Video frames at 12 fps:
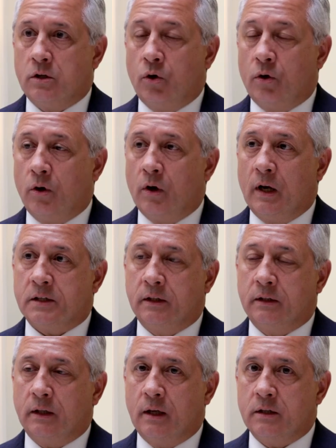Es lógico que las
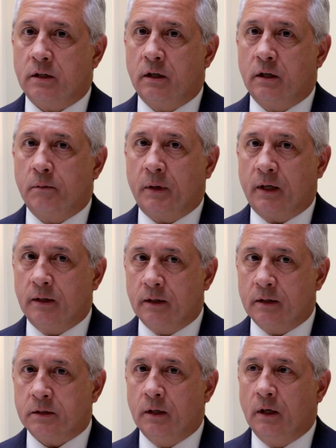entidades eh,
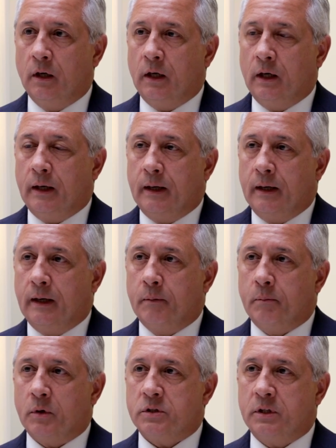pequeñas eh,
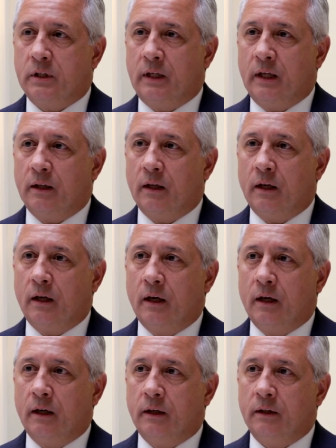pues tiendan
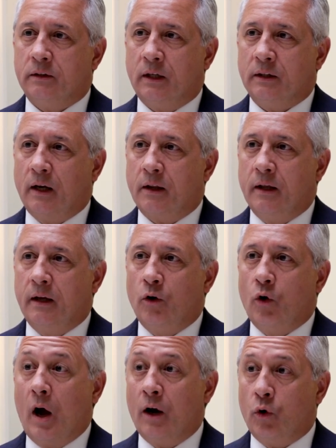a tratar de
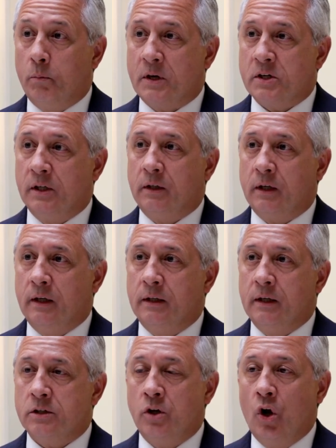agruparse entre
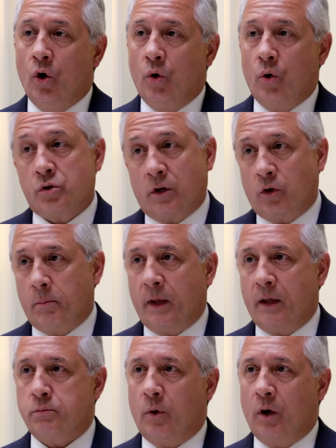ellas o ser
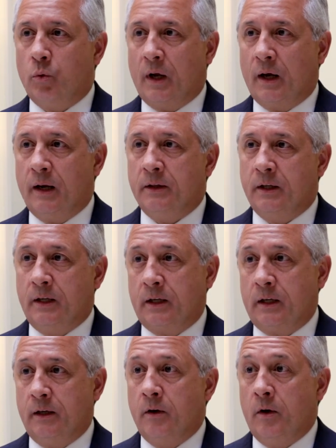compradas por alguna grande, ya
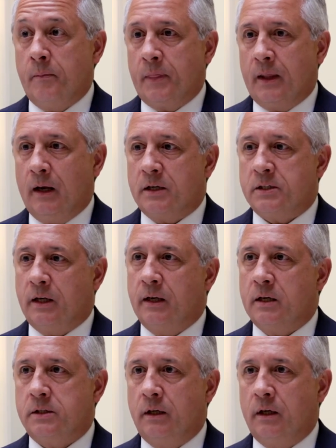que en las
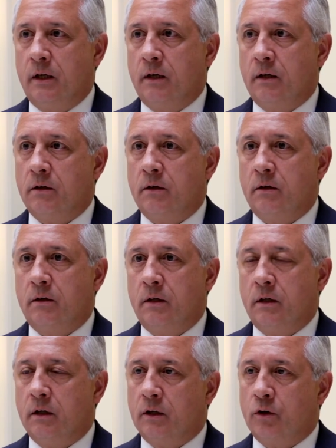áreas de
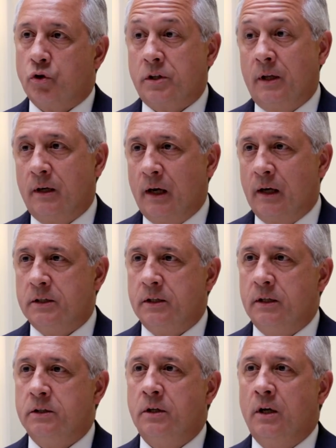eh, coste de
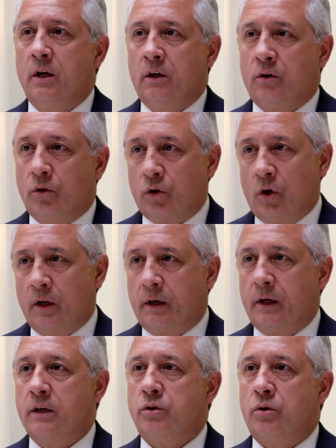análisis, control de
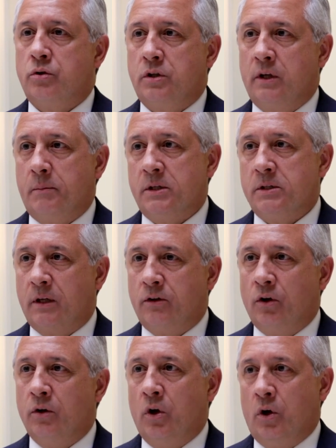riesgos y
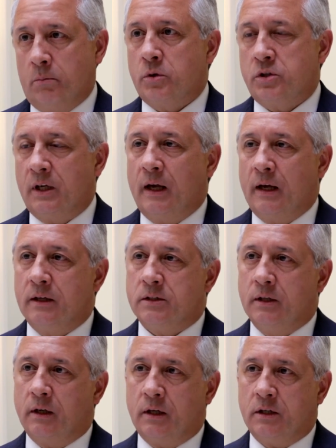administración, pues sí que hay
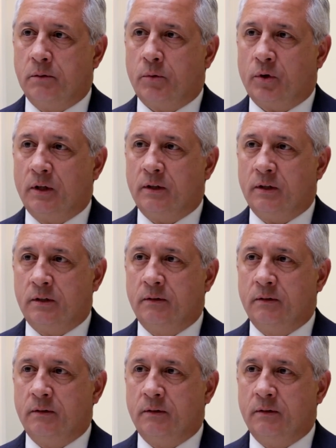sinergias importantes.